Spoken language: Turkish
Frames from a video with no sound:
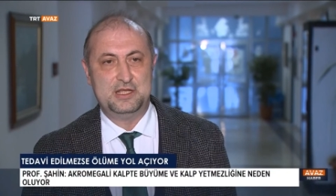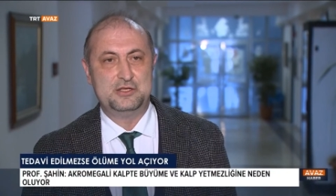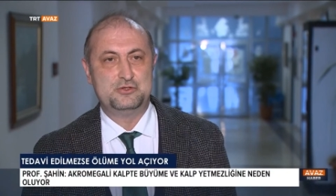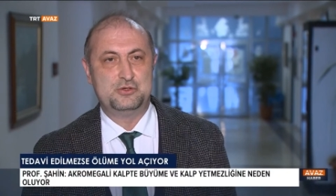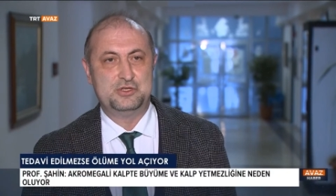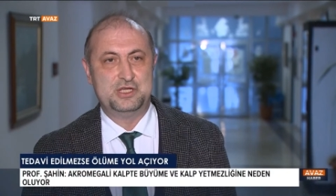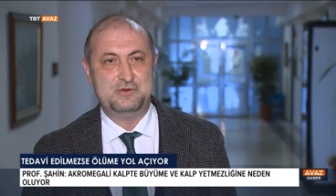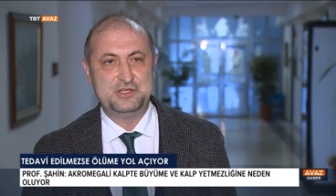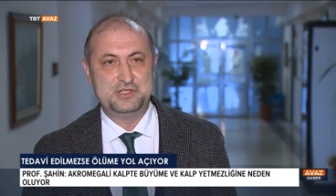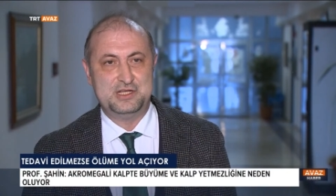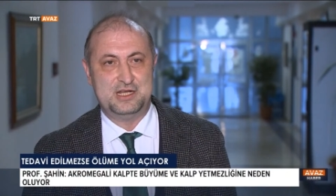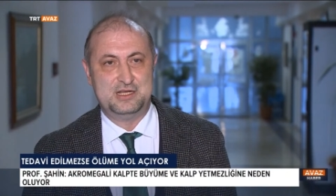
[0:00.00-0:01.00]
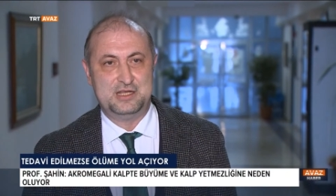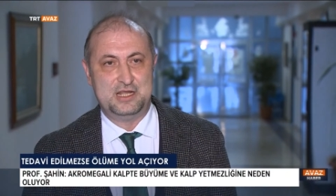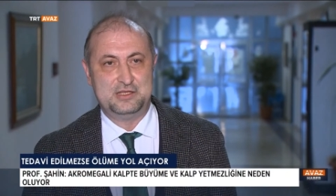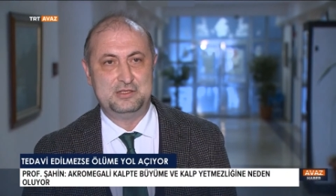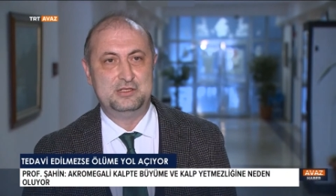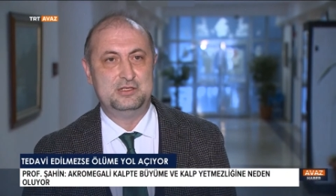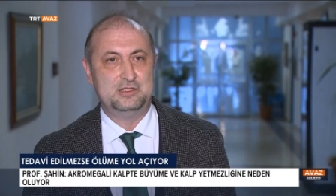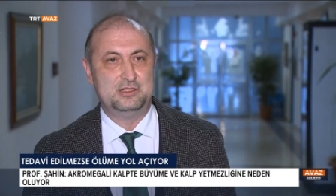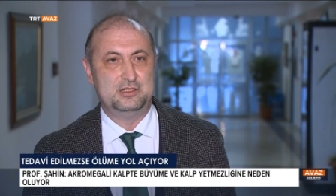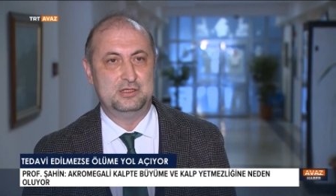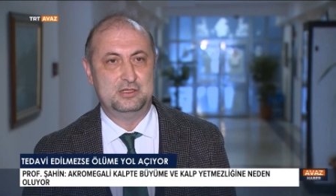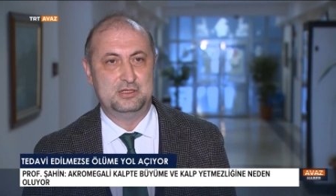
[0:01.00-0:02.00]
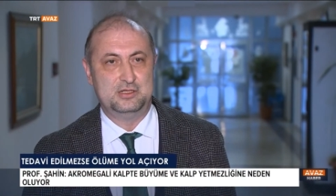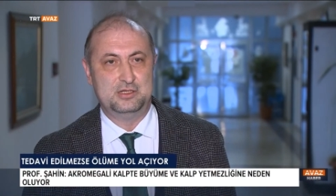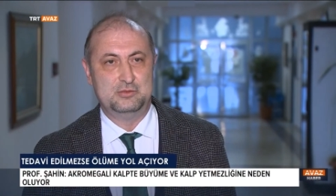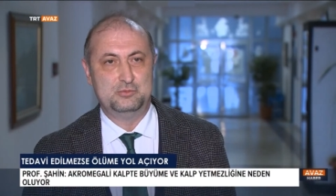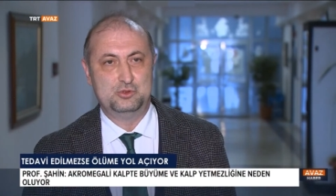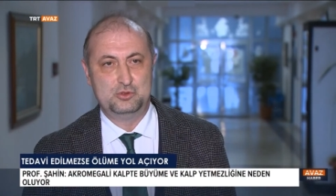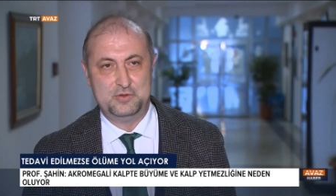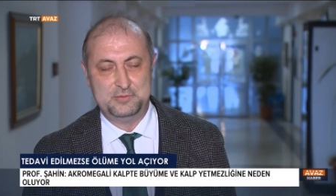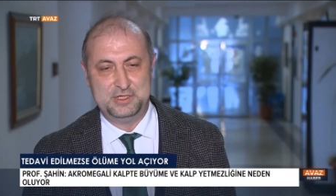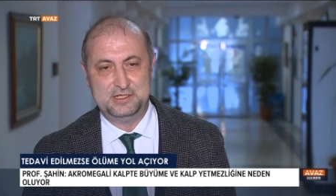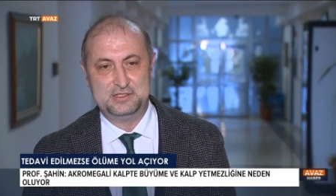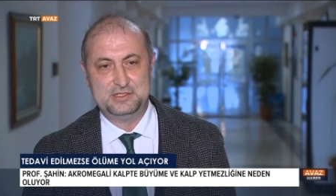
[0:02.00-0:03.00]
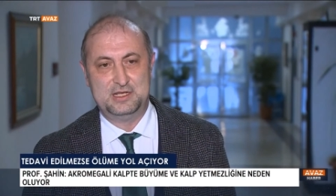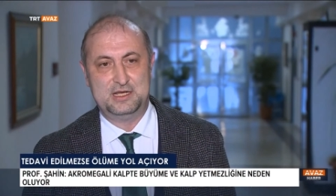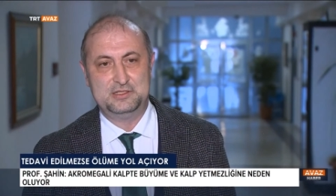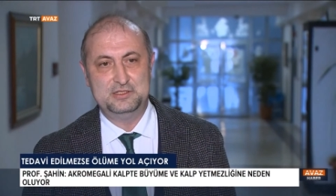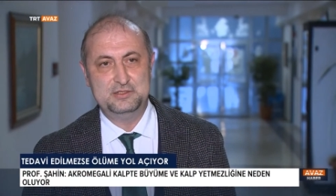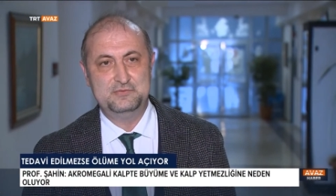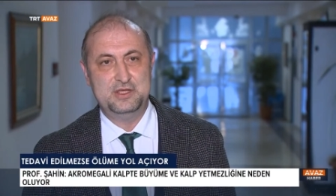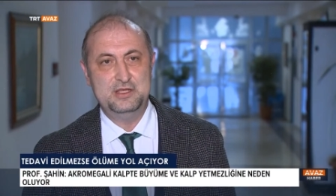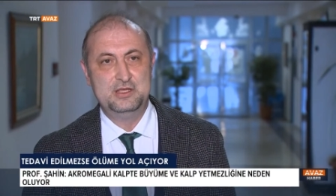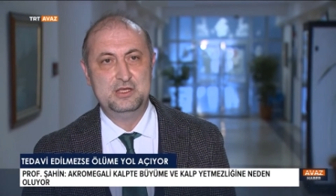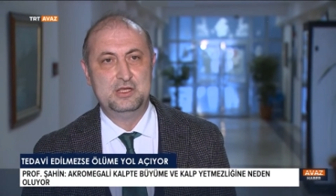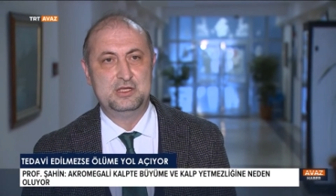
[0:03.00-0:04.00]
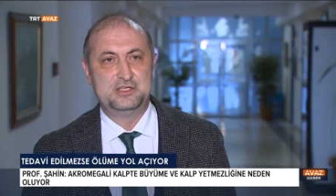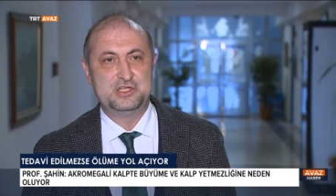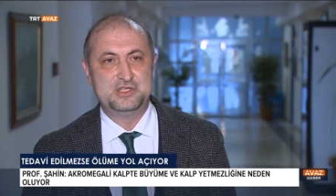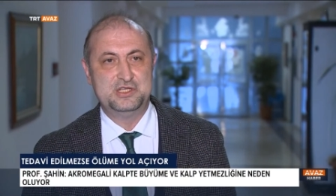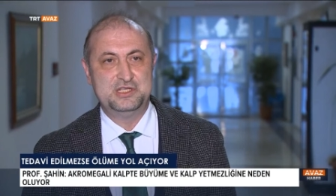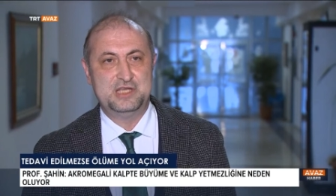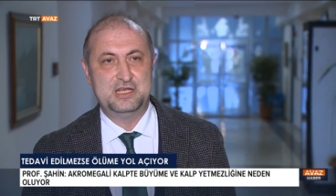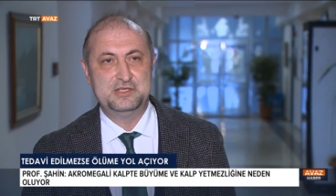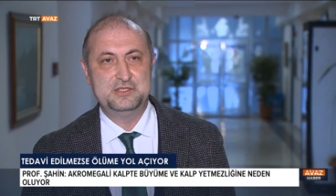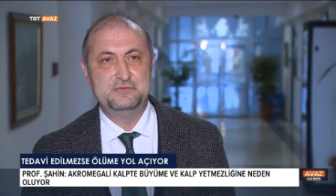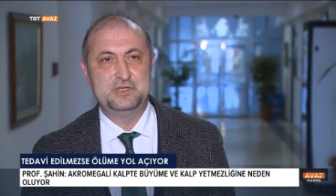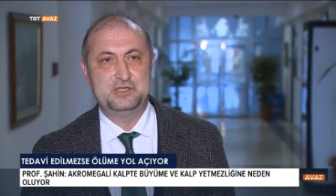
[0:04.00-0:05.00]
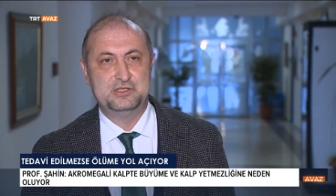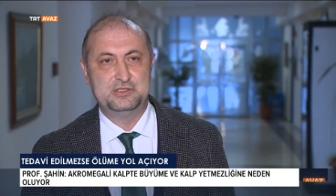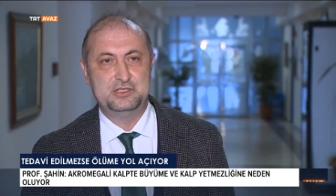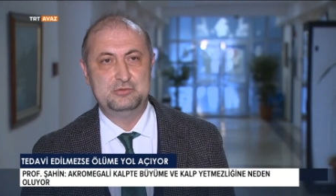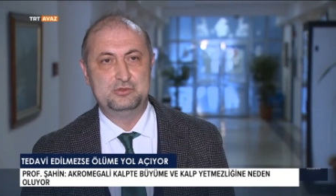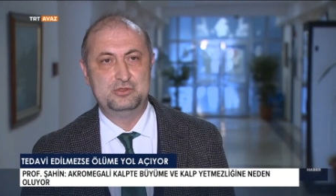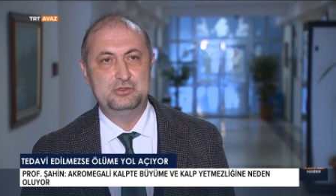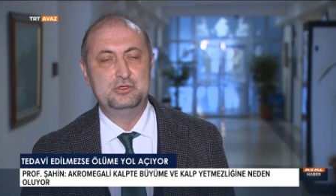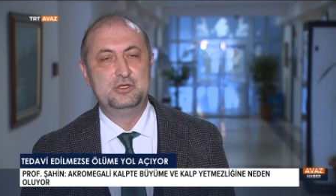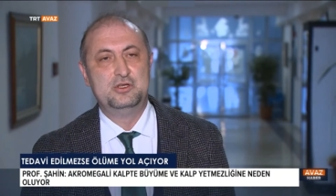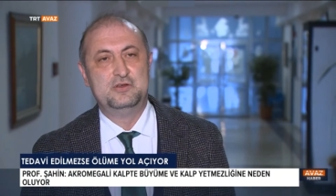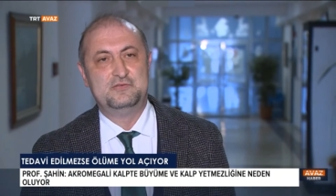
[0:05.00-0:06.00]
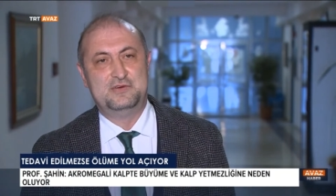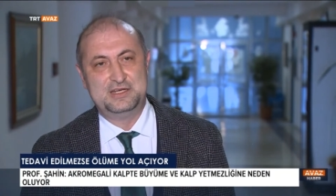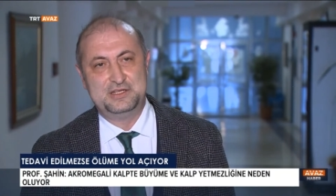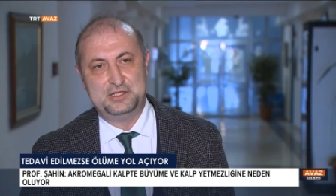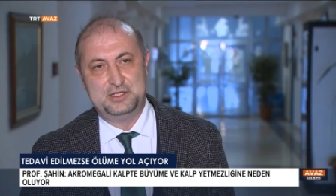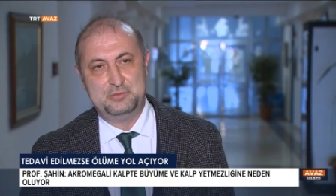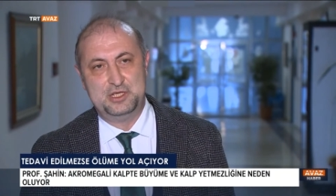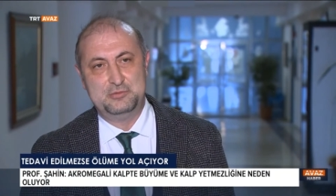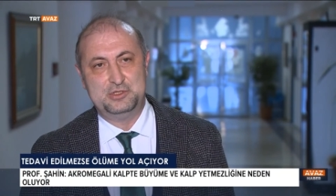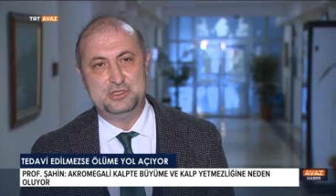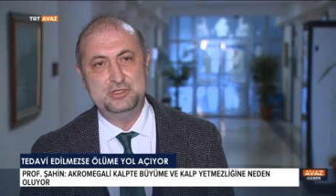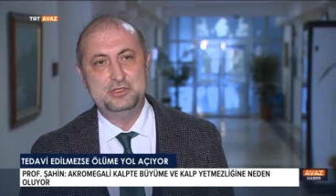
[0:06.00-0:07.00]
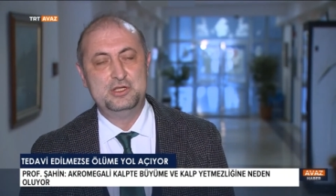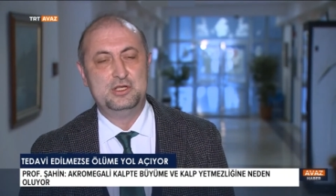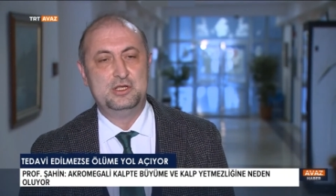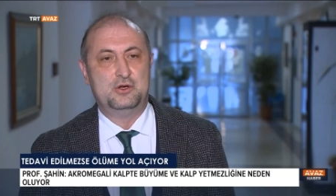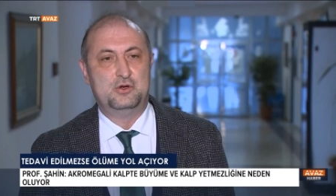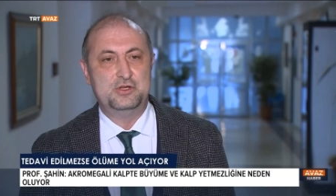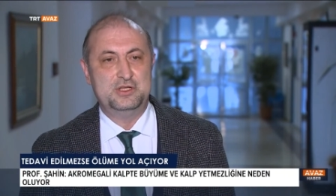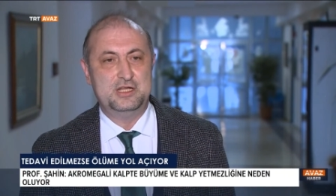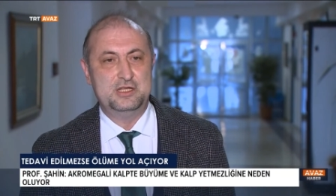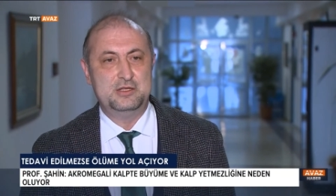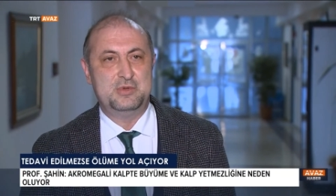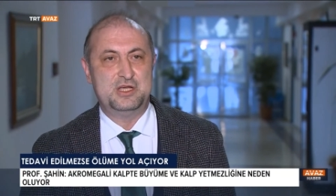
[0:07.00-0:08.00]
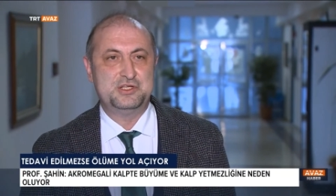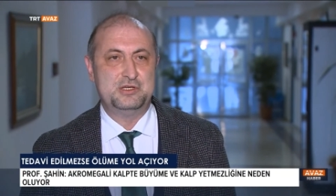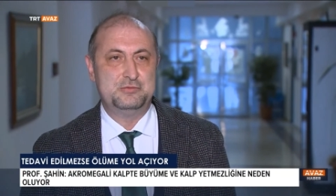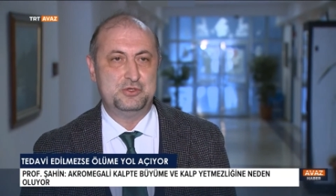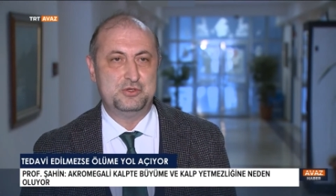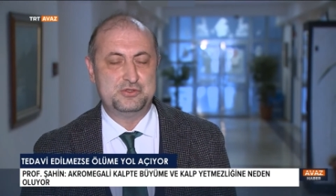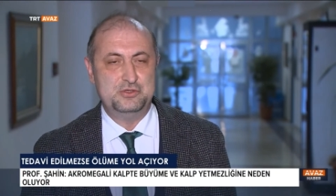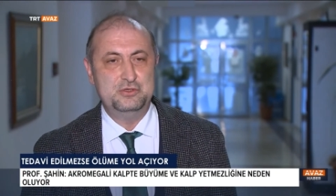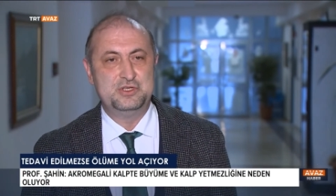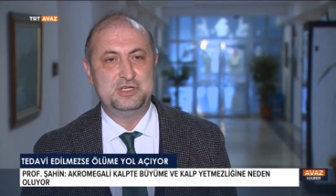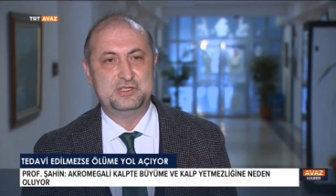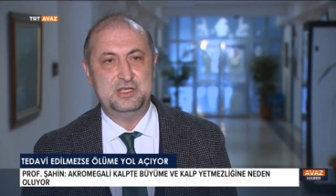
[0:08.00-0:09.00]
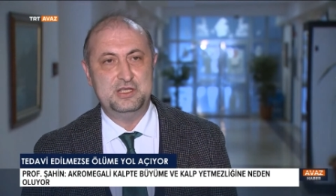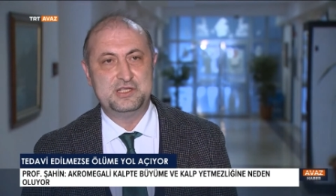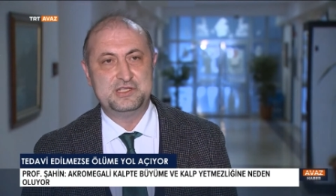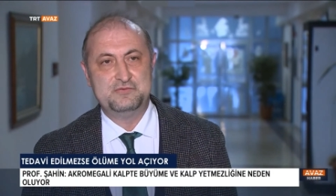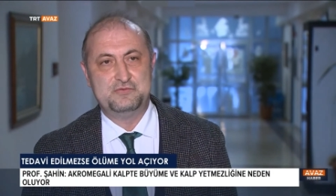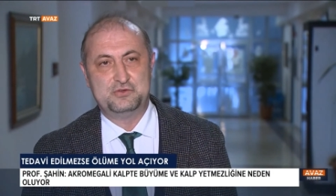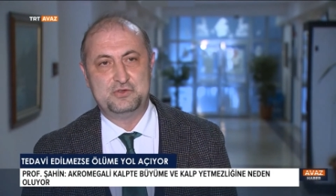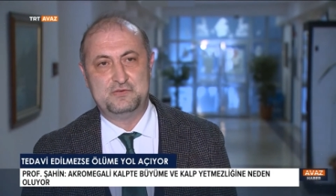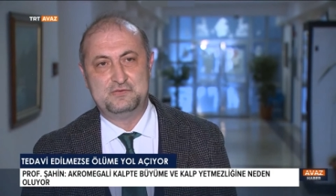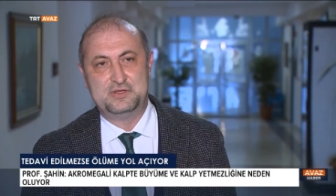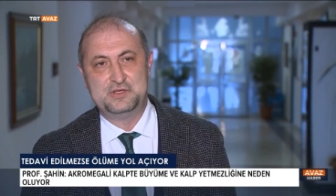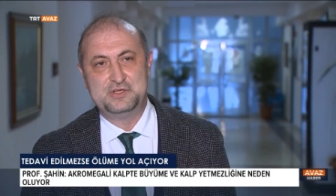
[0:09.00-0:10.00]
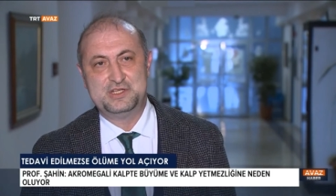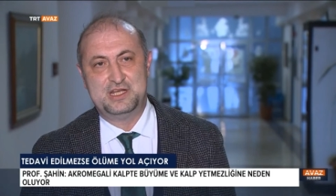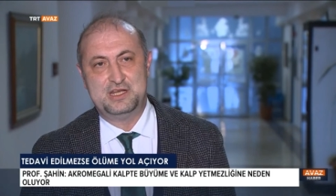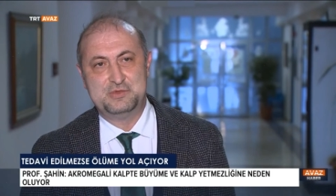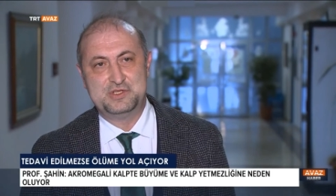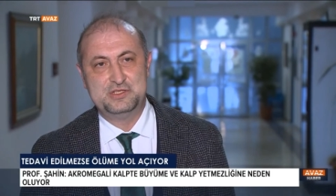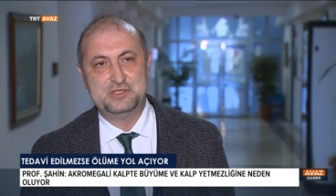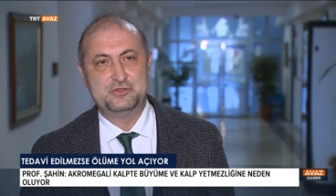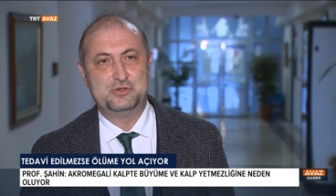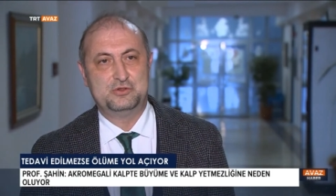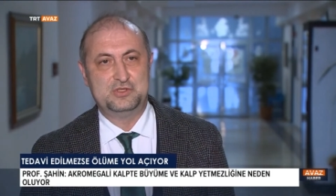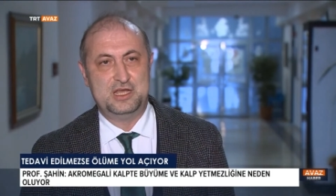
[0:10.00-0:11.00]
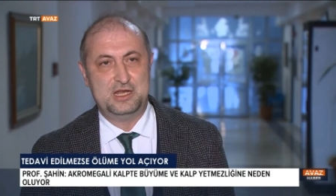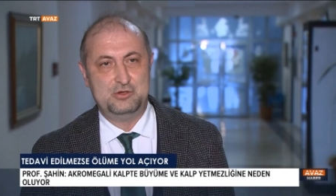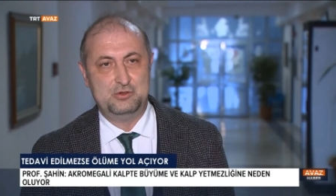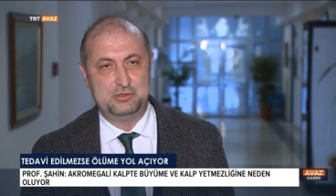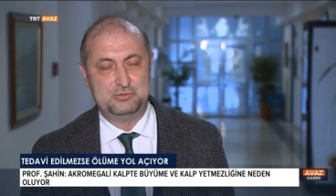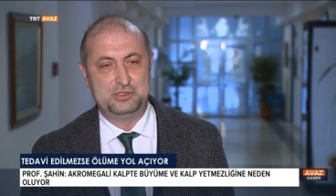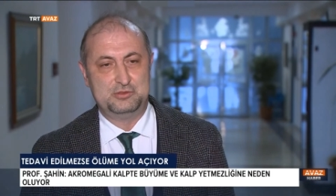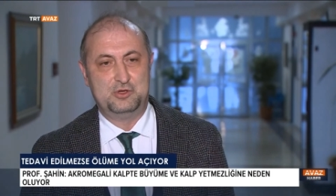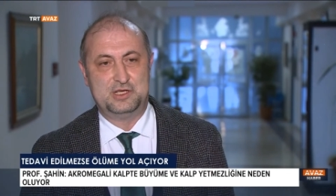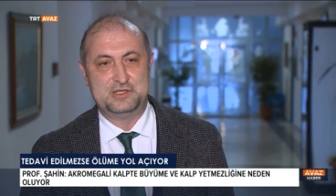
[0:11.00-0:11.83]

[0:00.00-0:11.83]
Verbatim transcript: de çok yavaş ilerleyen e, bulgu ve belirtilerdir ve kişinin kendisi ve yakınları bunu fark edemeyebilir. O nedenle başka bir gözün ya da eski fotoğrafların incelenmesi çok değerli olabilir bu